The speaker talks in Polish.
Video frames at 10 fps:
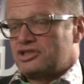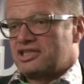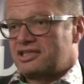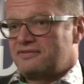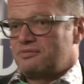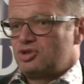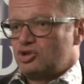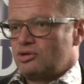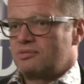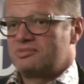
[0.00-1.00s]
śniadanie
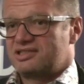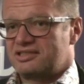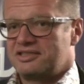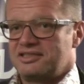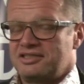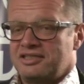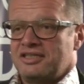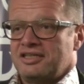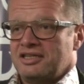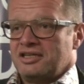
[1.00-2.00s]
wymyśliłem z
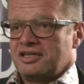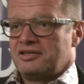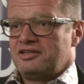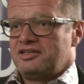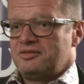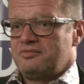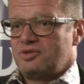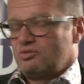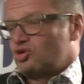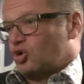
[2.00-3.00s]
E,
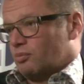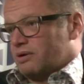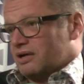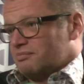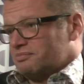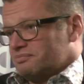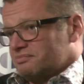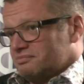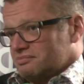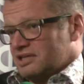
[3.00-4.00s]
moim kumplem
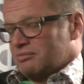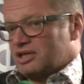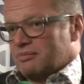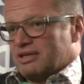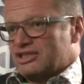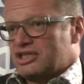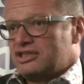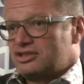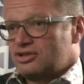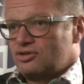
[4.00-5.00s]
Remikiem
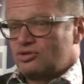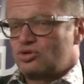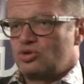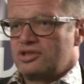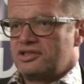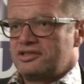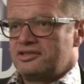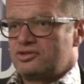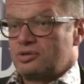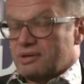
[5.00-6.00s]
Maścianicą,
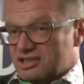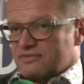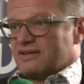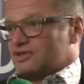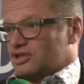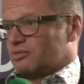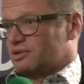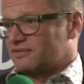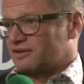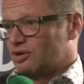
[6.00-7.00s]
który, z którym pracowałem Dzień Dobry
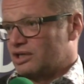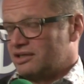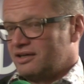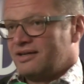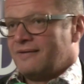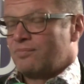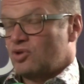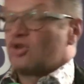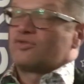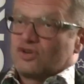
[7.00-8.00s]
TVN.
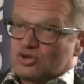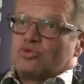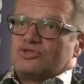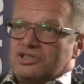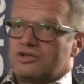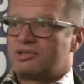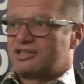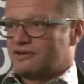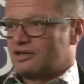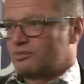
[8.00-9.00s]
On tworzył Dzień Dobry
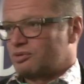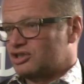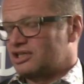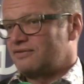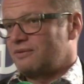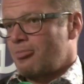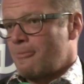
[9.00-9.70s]
TVN od podstaw.